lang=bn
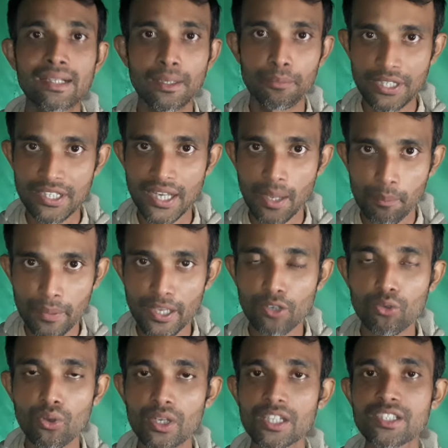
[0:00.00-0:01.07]
একটা ভিসা
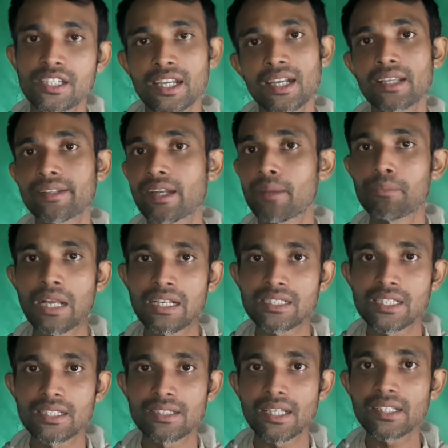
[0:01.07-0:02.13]
বের করে সেক্ষেত্রে আপনি
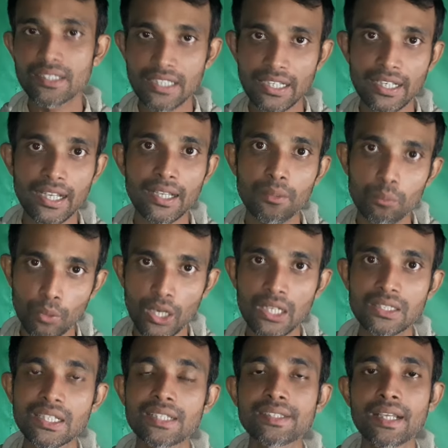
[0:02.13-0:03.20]
আসতেছেন সেটা
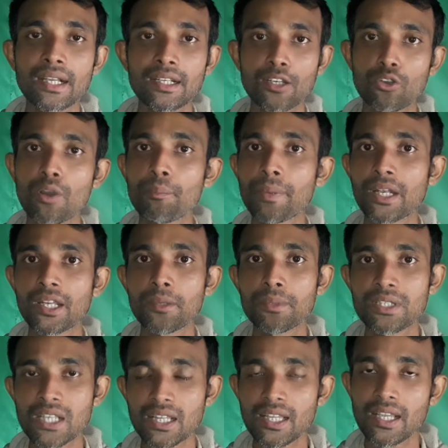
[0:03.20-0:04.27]
বলা যায় যে একটা
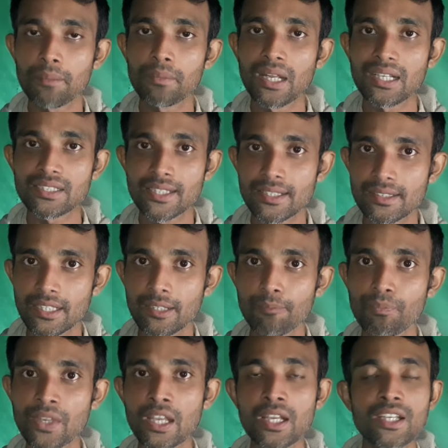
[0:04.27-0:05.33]
কোম্পানির ভিসাতেই আপনি আসতেছেন